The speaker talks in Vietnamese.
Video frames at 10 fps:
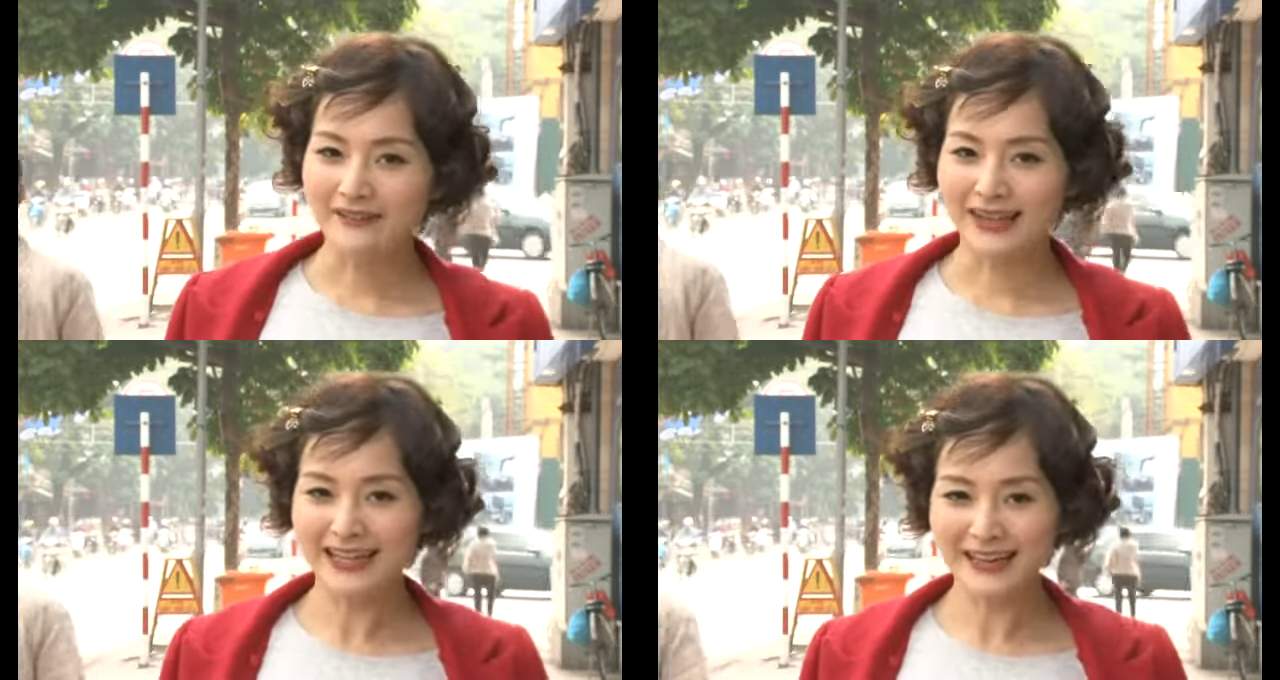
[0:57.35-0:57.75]

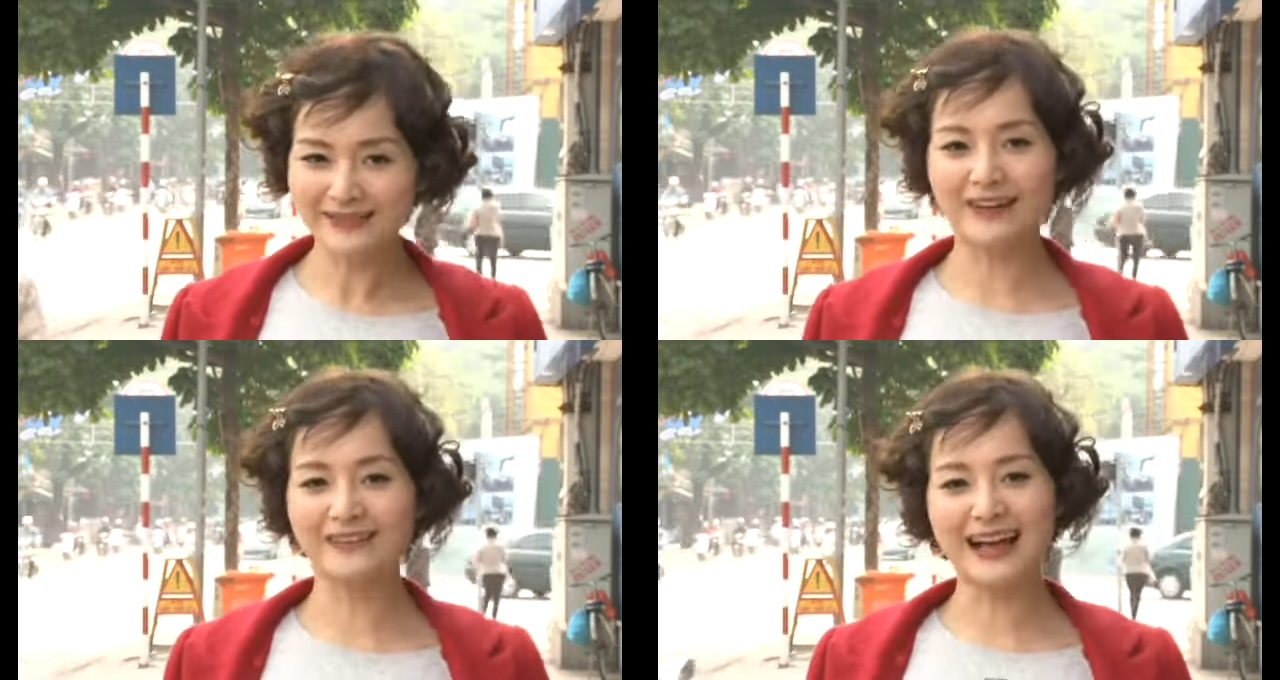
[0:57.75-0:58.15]
và hy
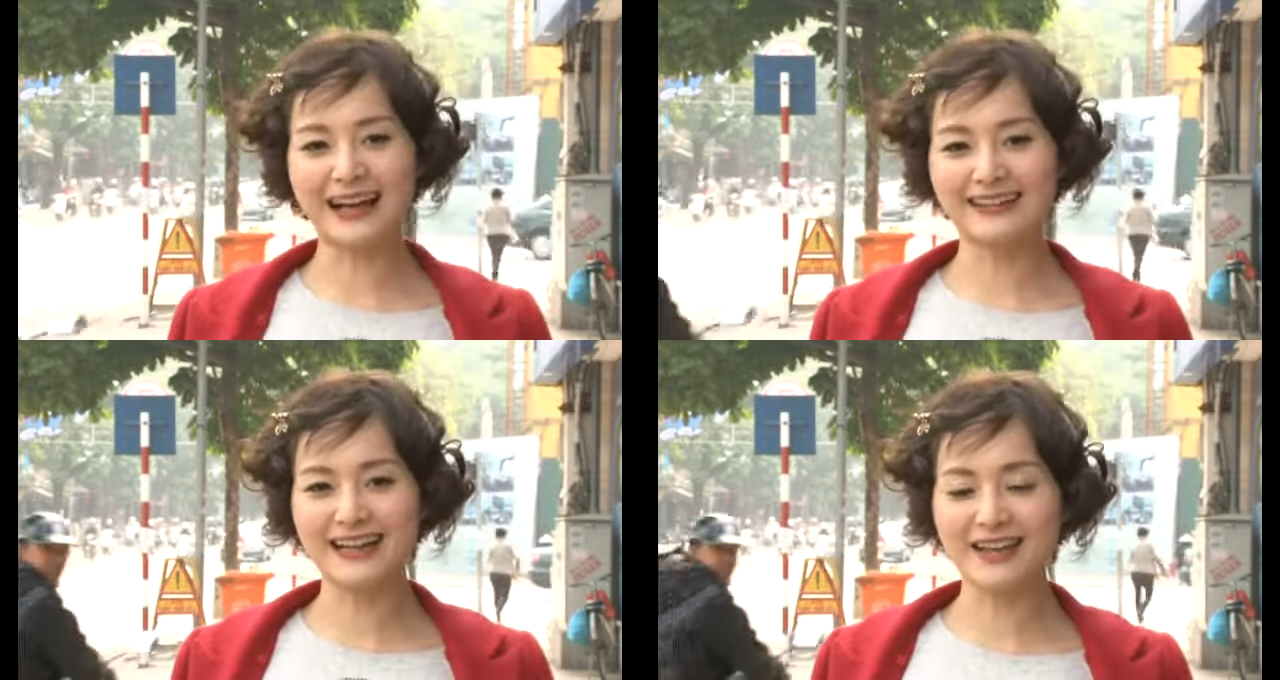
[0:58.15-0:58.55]
vọng
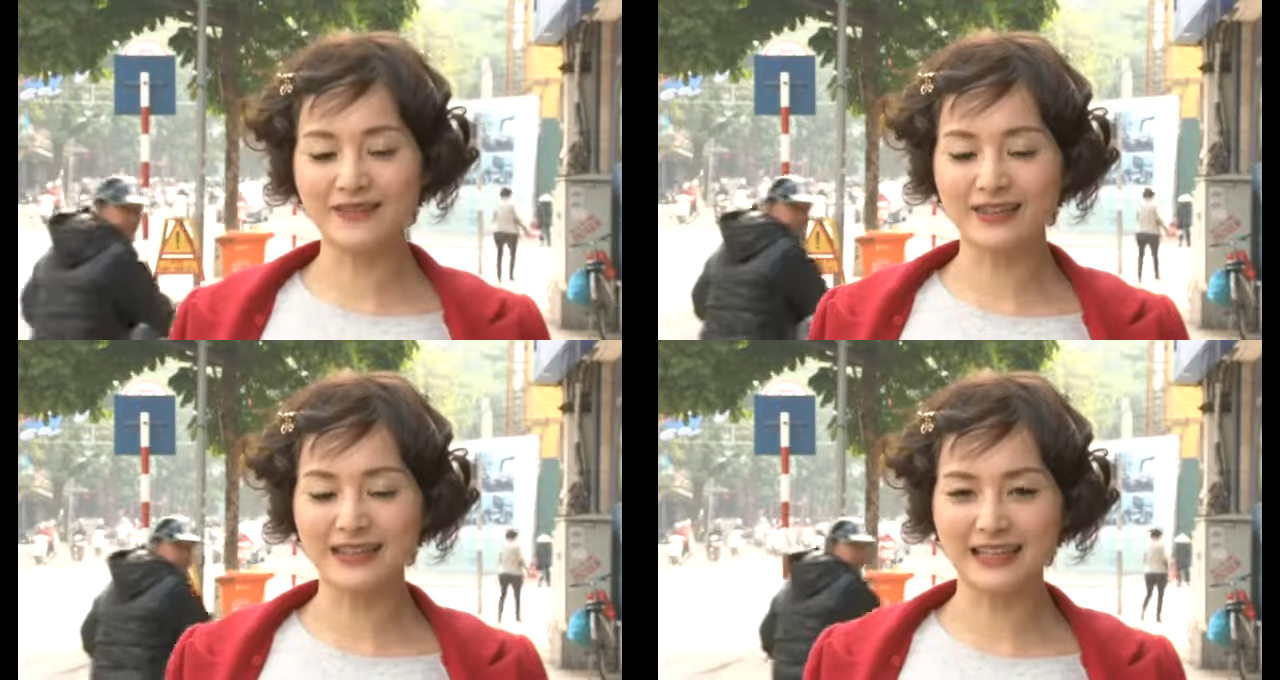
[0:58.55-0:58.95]
là ở
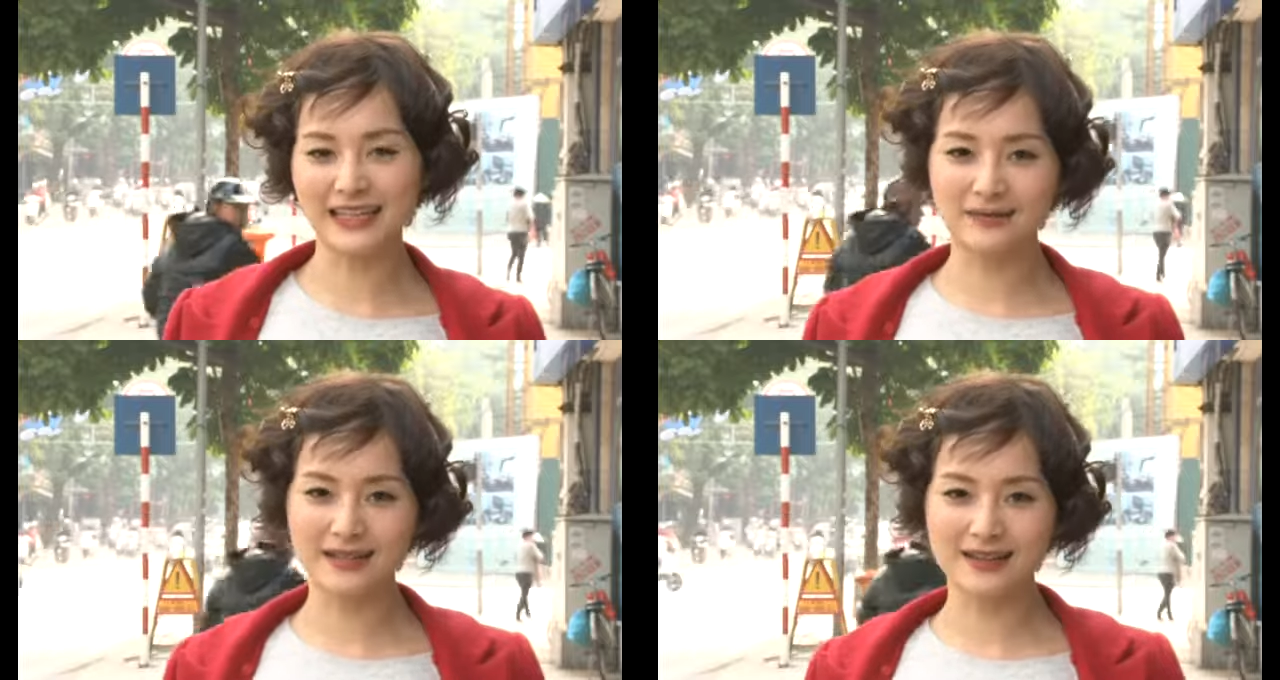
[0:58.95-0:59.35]
đây Phương sẽ
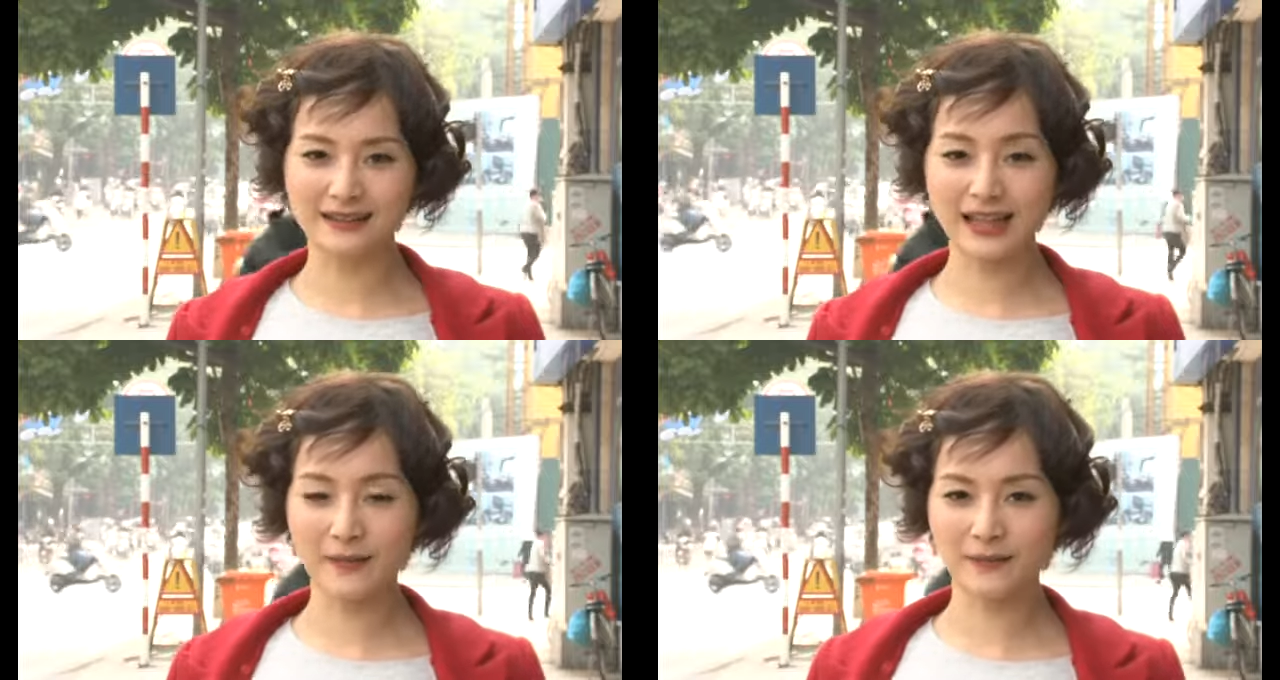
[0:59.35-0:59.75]
tìm ra
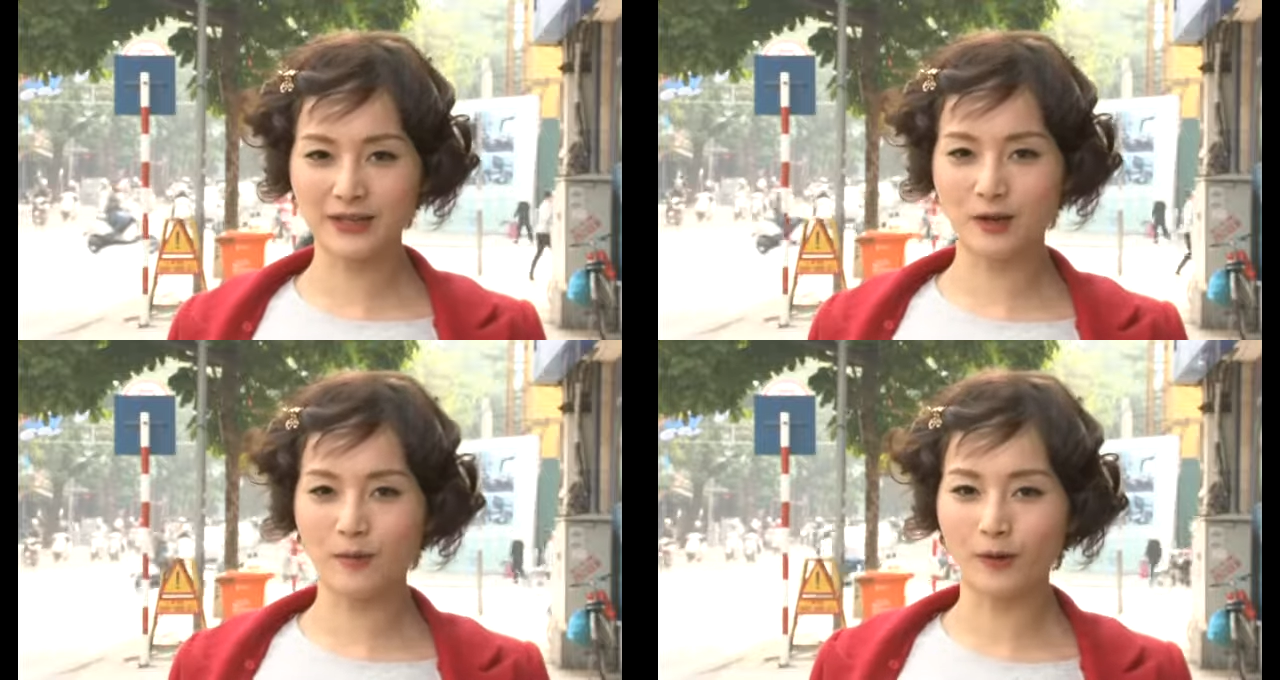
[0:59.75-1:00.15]
được
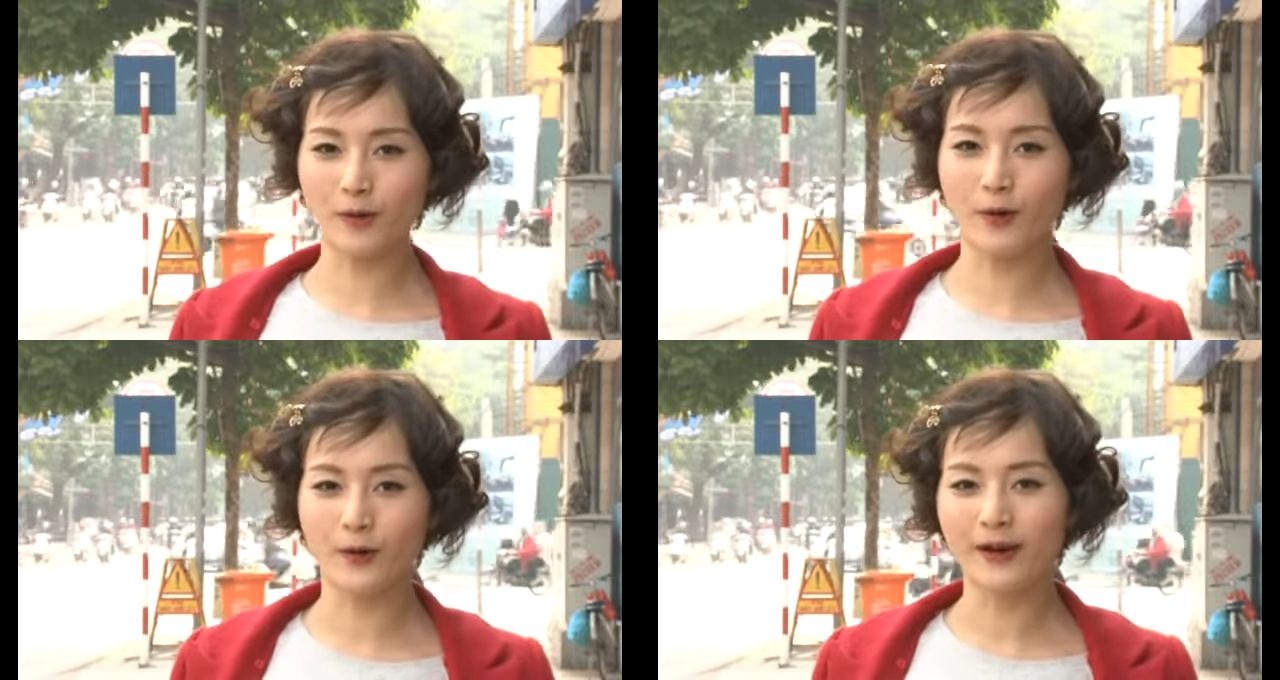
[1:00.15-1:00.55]
thêm nhiều
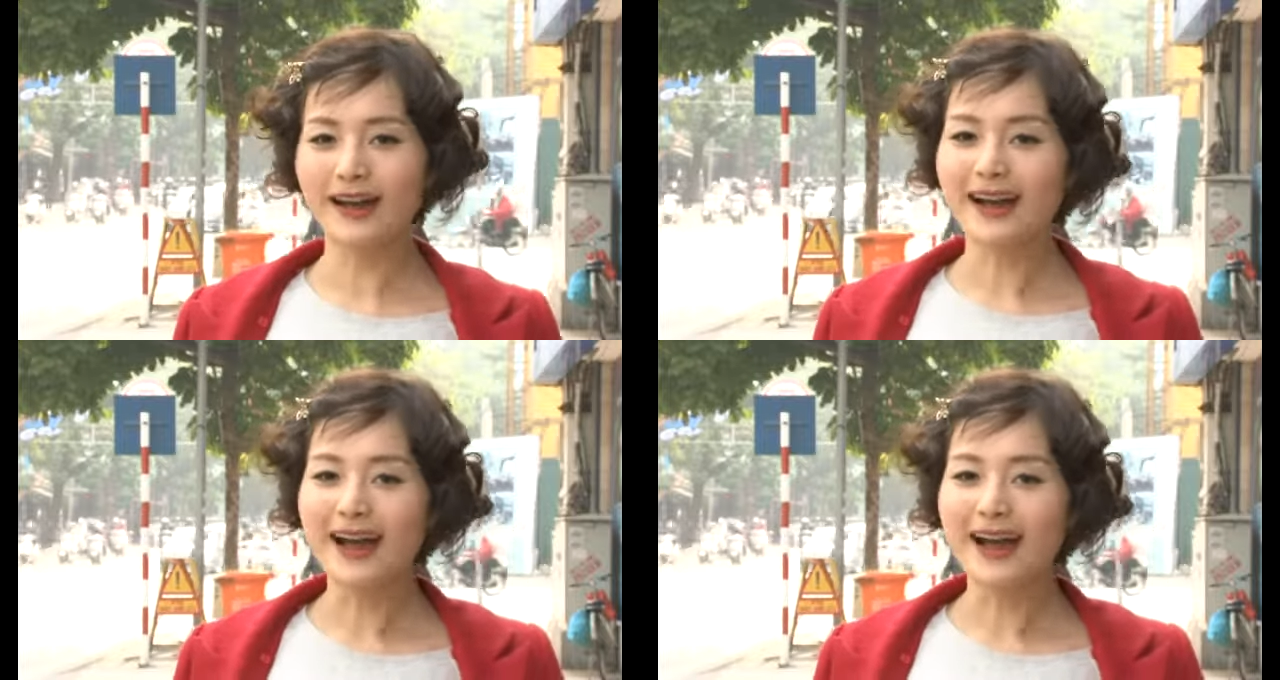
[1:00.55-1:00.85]
bộ đồ